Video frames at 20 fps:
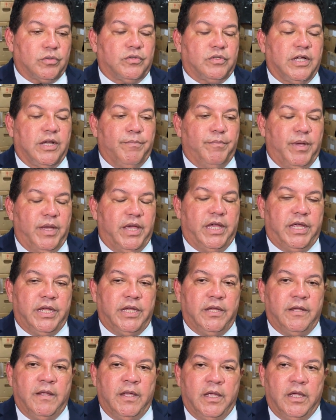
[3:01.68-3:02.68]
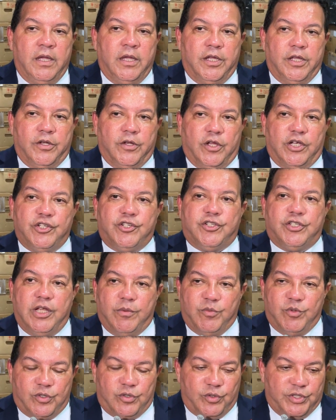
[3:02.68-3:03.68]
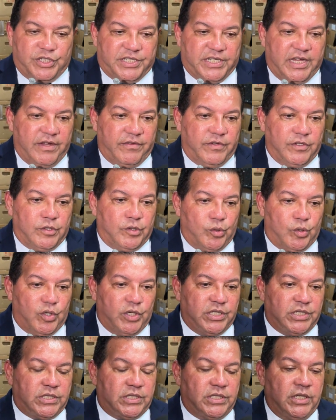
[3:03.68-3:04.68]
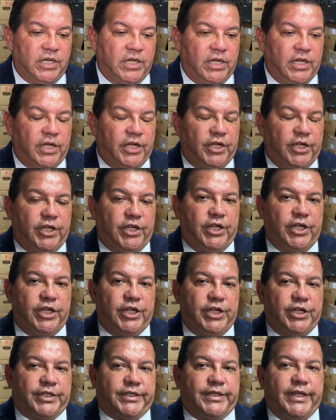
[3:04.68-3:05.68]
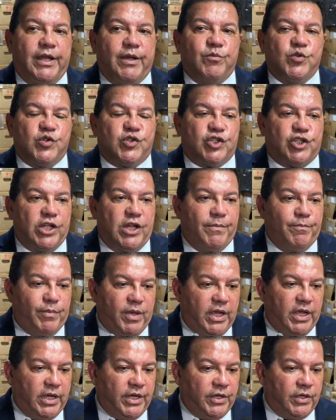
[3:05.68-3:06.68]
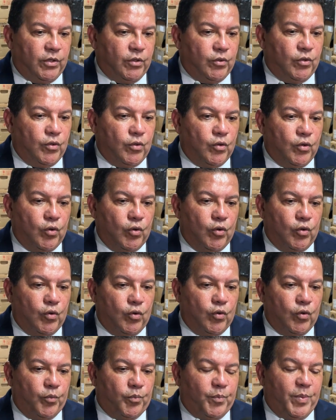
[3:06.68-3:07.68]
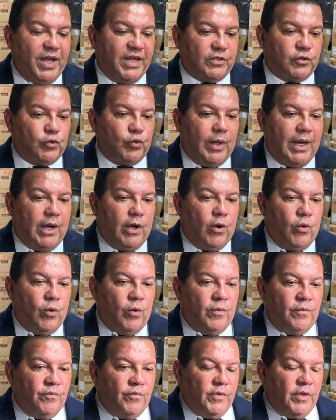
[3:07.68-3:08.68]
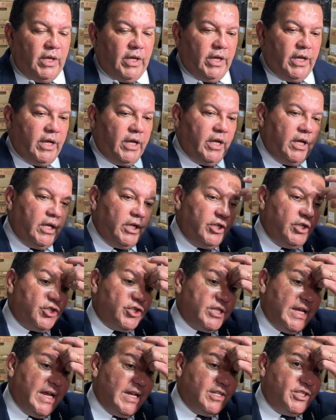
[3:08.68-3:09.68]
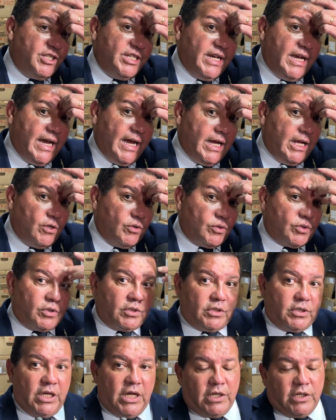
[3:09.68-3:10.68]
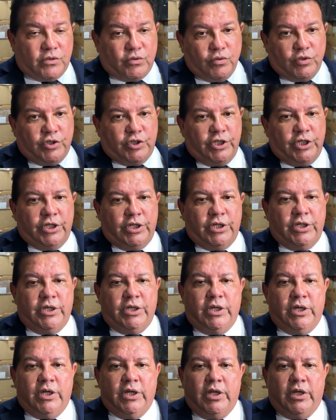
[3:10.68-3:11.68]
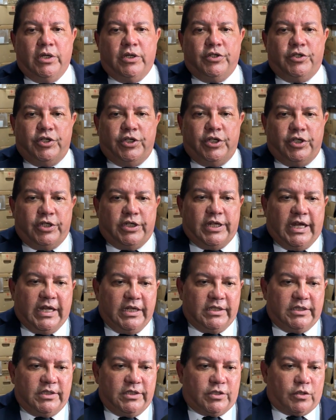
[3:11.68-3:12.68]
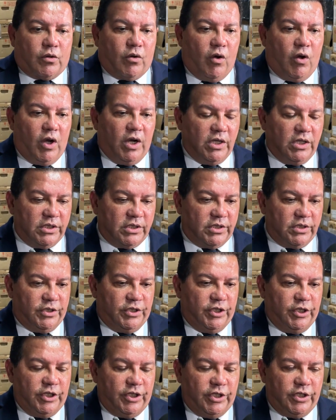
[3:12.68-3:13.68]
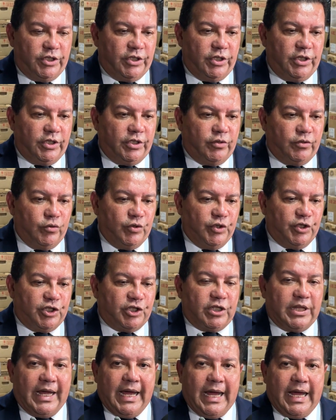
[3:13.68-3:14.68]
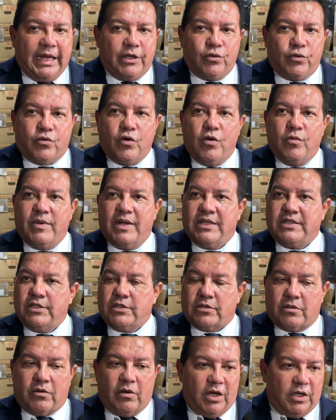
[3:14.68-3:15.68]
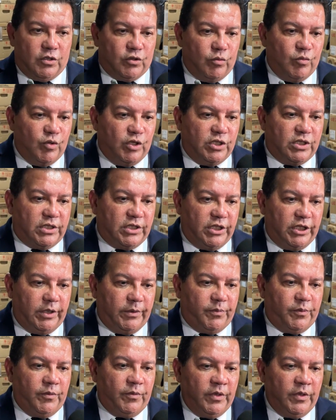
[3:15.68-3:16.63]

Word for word: também. Nós temos os servidores e temos também o, o pessoal é, estagiários, tanto de, de, das escolas de, de, do Estado como as escolas do município.